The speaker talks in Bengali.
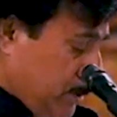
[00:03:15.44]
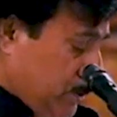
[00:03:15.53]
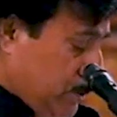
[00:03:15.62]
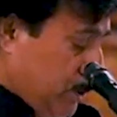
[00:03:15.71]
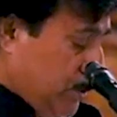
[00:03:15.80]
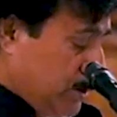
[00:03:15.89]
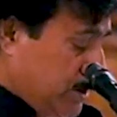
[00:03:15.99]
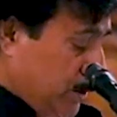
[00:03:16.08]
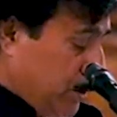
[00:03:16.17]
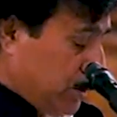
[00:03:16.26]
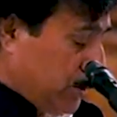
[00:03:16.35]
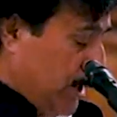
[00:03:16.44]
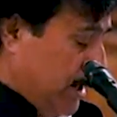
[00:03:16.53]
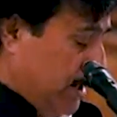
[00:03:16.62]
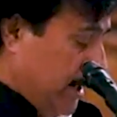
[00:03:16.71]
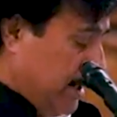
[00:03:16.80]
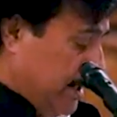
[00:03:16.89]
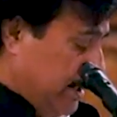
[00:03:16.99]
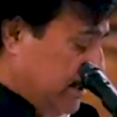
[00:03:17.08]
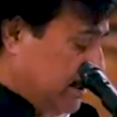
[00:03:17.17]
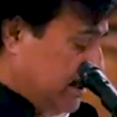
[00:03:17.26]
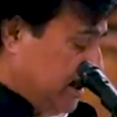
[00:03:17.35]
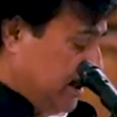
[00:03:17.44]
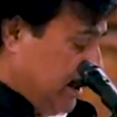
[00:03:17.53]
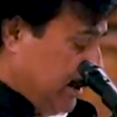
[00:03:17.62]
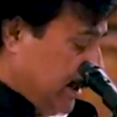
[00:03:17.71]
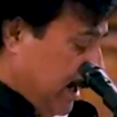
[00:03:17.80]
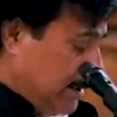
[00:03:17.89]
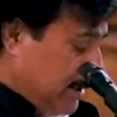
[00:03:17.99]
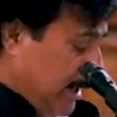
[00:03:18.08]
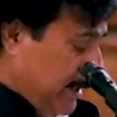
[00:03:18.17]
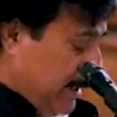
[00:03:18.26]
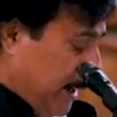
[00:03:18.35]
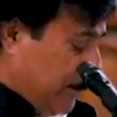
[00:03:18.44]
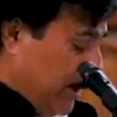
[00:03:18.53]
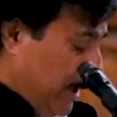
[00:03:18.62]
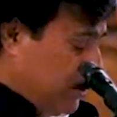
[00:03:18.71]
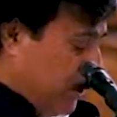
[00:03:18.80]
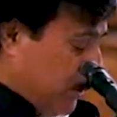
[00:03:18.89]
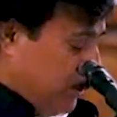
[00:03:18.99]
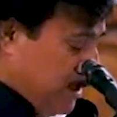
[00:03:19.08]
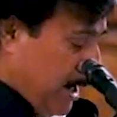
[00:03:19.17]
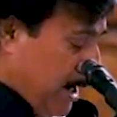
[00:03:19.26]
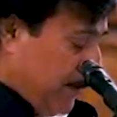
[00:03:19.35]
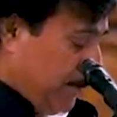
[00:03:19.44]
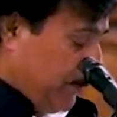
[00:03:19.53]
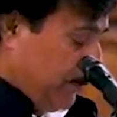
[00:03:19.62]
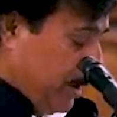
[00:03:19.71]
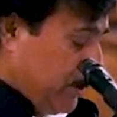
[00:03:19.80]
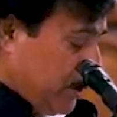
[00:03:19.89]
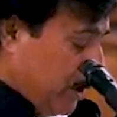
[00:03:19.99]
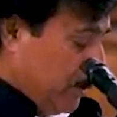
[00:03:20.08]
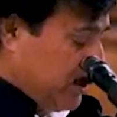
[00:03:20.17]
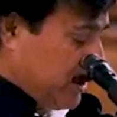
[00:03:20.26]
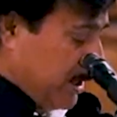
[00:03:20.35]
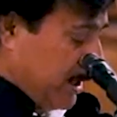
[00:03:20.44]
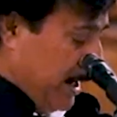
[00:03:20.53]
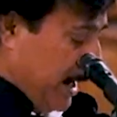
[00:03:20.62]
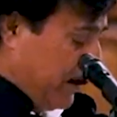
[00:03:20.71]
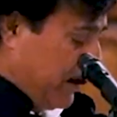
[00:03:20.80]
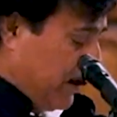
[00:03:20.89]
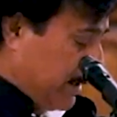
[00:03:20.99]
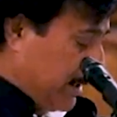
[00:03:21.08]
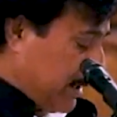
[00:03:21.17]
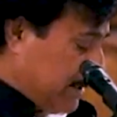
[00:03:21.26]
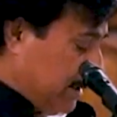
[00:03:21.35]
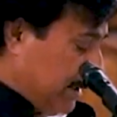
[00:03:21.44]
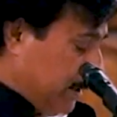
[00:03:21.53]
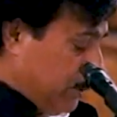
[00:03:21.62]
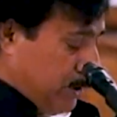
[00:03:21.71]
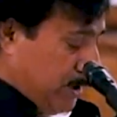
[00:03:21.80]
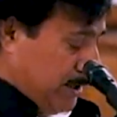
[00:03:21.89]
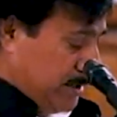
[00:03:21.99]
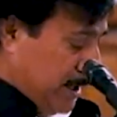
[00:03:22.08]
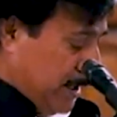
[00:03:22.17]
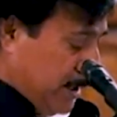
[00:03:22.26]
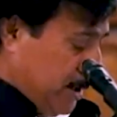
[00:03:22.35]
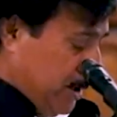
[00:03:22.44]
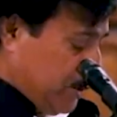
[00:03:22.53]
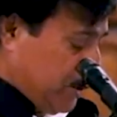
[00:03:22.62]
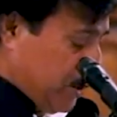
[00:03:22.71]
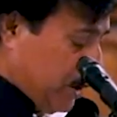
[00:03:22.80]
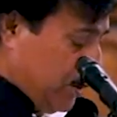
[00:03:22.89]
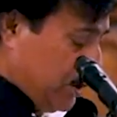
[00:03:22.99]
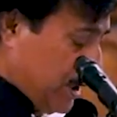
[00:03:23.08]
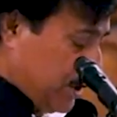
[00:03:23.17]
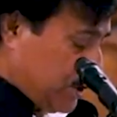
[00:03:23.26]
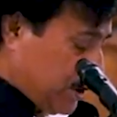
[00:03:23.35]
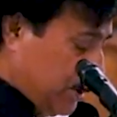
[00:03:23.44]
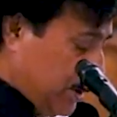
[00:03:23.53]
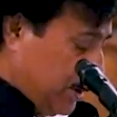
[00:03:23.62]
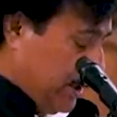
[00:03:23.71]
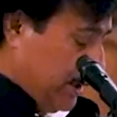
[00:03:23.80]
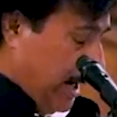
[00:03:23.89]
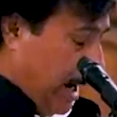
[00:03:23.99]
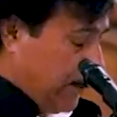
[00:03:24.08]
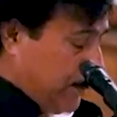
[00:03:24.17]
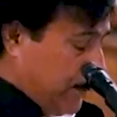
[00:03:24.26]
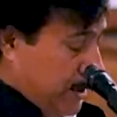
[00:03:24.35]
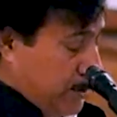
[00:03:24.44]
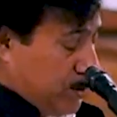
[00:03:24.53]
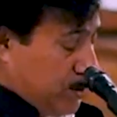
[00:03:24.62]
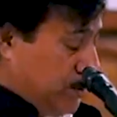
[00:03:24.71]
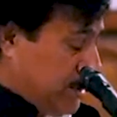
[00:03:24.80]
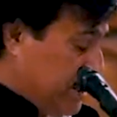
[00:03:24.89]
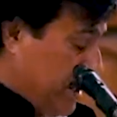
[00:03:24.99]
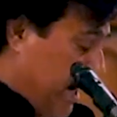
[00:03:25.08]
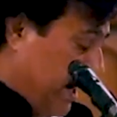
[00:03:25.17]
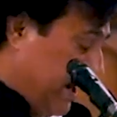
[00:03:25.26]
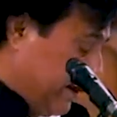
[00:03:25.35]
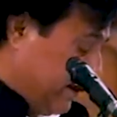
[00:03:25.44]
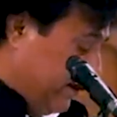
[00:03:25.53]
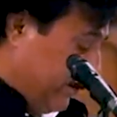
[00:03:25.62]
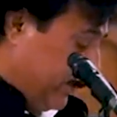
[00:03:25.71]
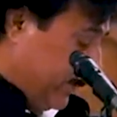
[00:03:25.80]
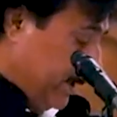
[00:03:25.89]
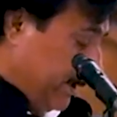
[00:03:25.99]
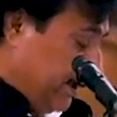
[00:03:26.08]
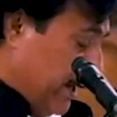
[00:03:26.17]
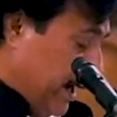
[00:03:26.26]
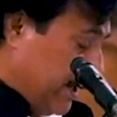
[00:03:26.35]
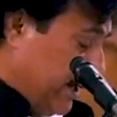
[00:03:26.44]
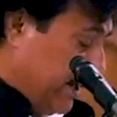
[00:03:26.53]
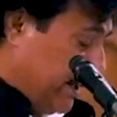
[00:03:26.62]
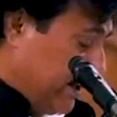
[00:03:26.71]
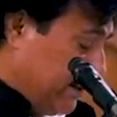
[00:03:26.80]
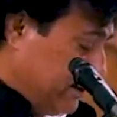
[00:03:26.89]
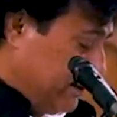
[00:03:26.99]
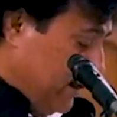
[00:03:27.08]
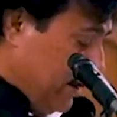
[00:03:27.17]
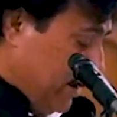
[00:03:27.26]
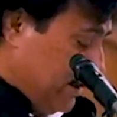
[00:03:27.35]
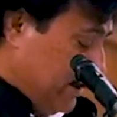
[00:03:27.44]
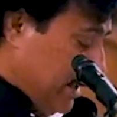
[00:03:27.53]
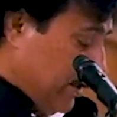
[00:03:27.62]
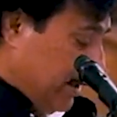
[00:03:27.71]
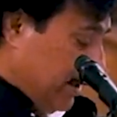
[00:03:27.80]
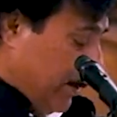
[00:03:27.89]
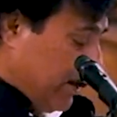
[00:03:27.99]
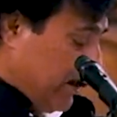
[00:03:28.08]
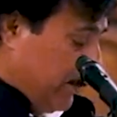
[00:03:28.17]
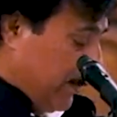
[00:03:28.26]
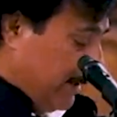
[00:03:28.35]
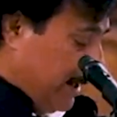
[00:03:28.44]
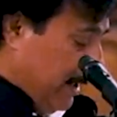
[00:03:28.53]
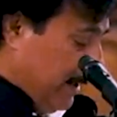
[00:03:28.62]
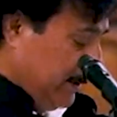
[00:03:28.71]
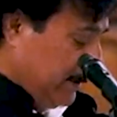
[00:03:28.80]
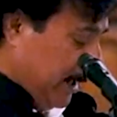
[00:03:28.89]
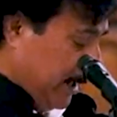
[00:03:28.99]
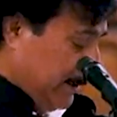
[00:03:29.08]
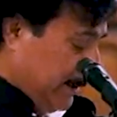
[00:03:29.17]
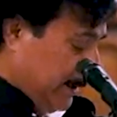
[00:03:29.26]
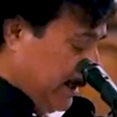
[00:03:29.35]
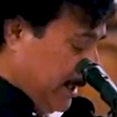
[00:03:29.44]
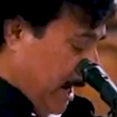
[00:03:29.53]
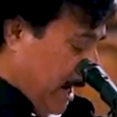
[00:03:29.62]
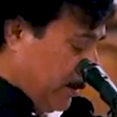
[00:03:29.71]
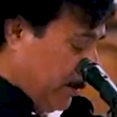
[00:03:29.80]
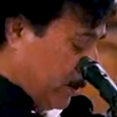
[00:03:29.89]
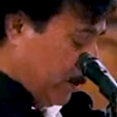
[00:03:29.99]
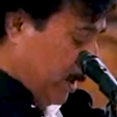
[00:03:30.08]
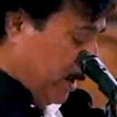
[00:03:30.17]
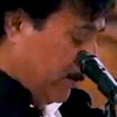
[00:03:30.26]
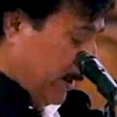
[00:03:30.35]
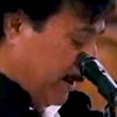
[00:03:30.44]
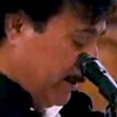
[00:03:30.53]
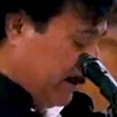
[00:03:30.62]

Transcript: চোখ বুঝতে কতখানি লাগে জানিস কাজ নাই কাম নাই চোখ বুঝা চোখ বুঝারা আমার কাছে থেকে দূর হয়ে যা চোখ বুঝার সময় হলে আপনিই চোখ বুঝে যায় দেখে যে বলে আমি পারি না তাকে দেখে আমি বড় ভয় পাই